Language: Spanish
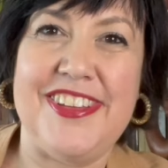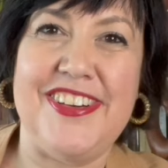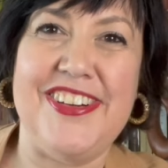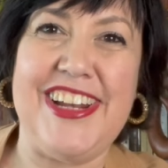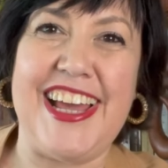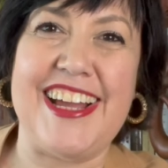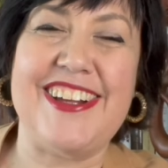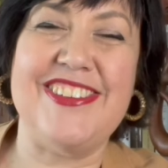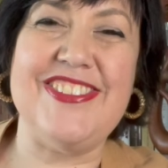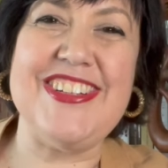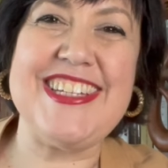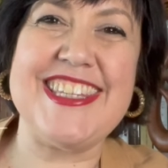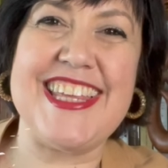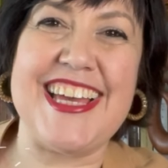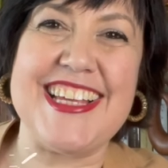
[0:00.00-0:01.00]
Hola, ¿cómo
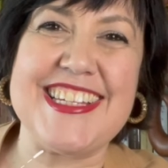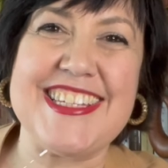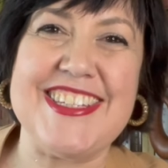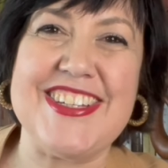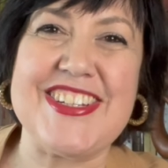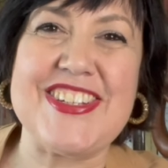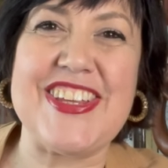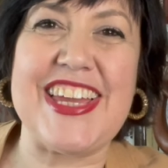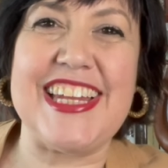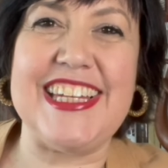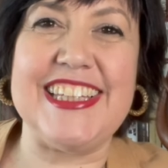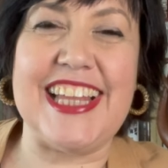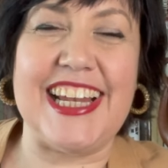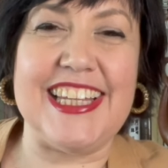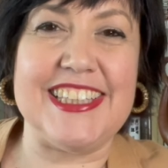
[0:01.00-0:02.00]
estás? Yo soy
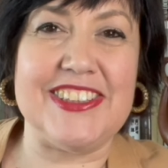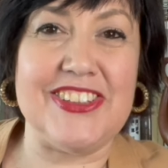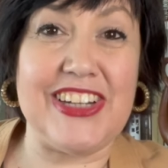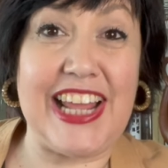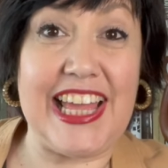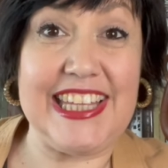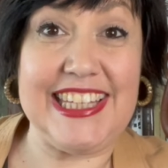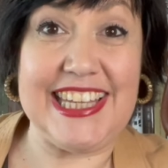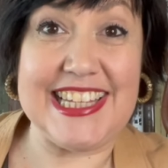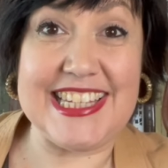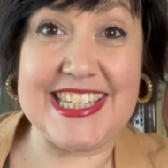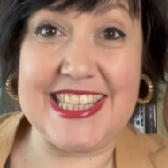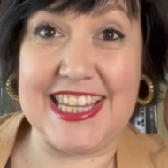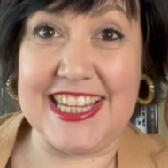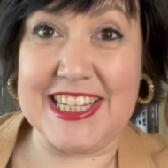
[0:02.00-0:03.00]
Anita Lectora y
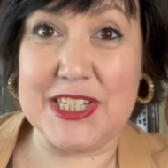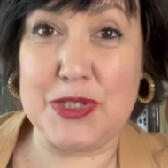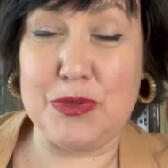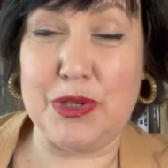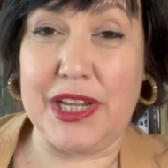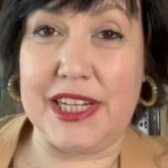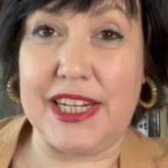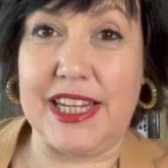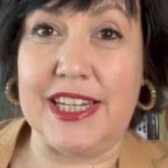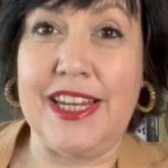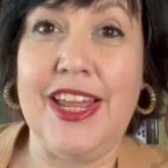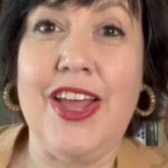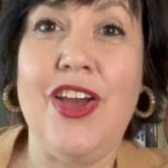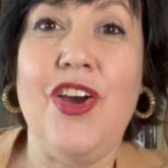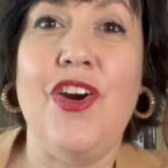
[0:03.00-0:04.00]
este es tu canal.
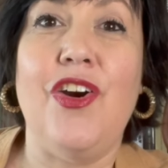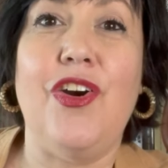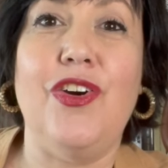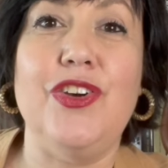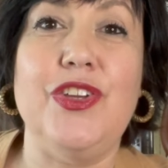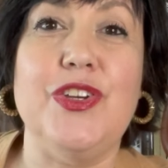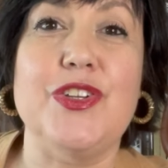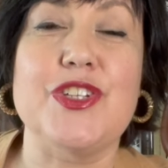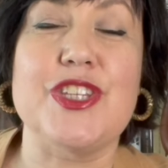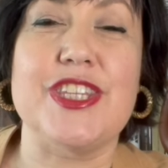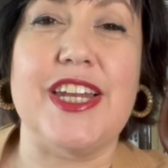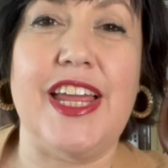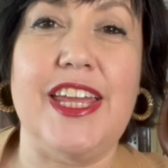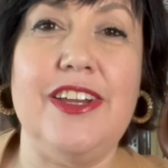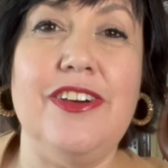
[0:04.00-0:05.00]
Hoy os
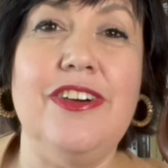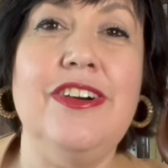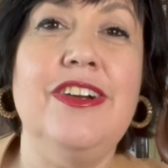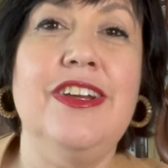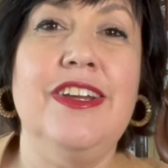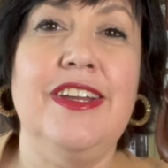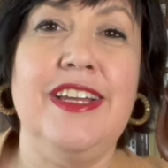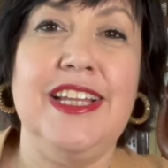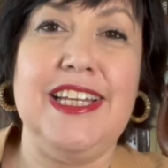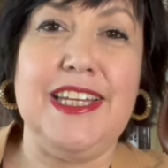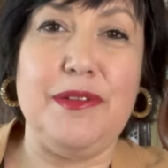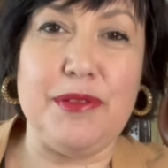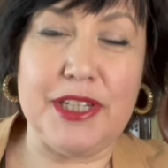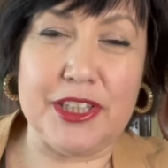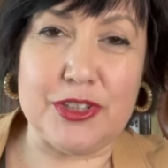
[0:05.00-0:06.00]
traigo
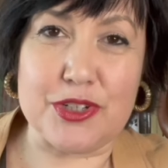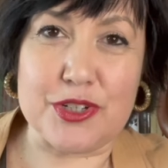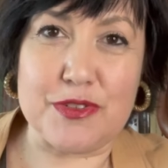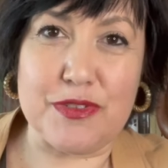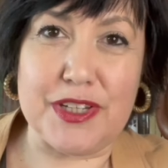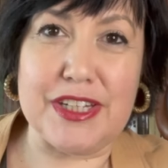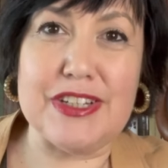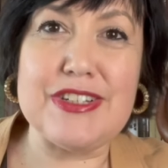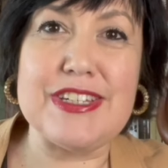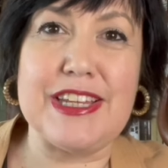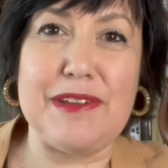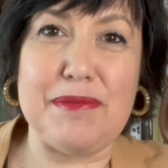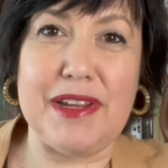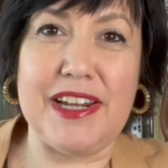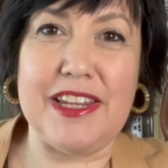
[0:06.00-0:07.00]
libritos finos
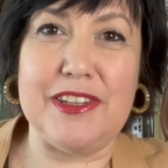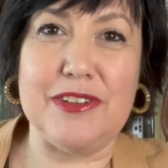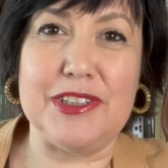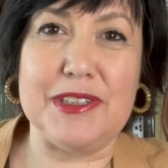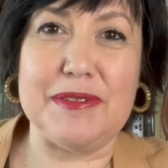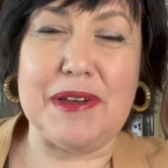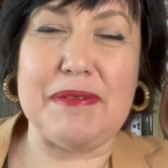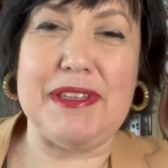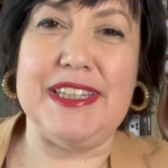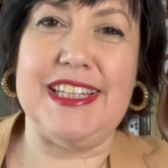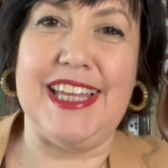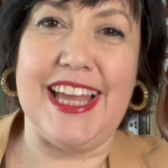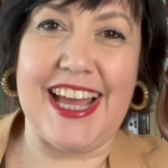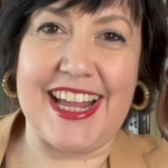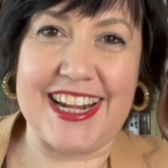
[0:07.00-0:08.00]
que me he leído
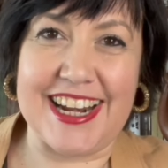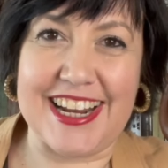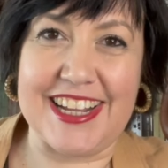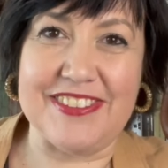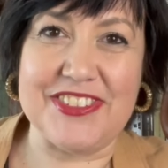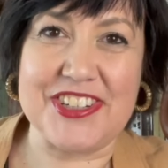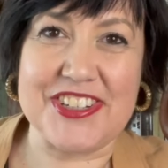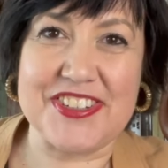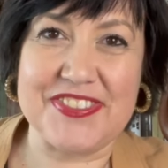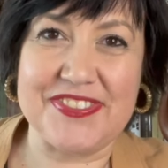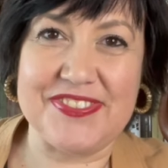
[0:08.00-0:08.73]
últimamente. Arrancamos.